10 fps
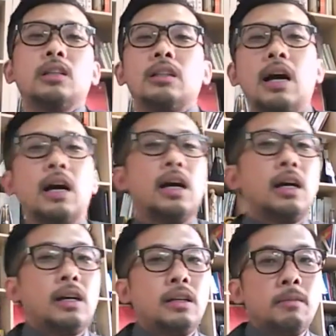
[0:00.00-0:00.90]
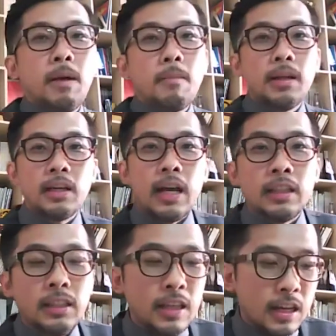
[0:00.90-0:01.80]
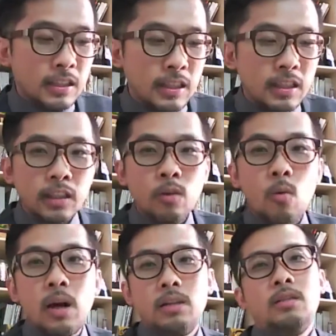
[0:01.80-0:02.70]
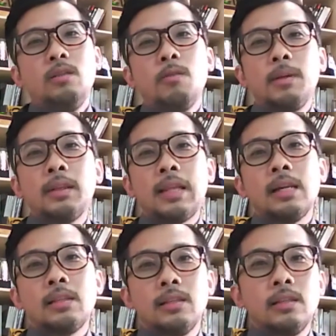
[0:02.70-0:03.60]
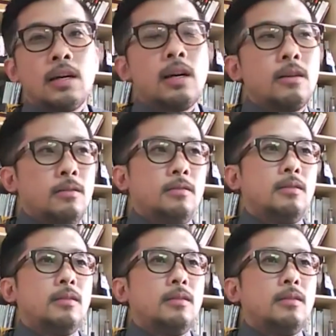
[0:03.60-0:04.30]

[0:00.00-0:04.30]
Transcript: 拿你妈妈的卡地亚在那里刮，一定会被打死的哈。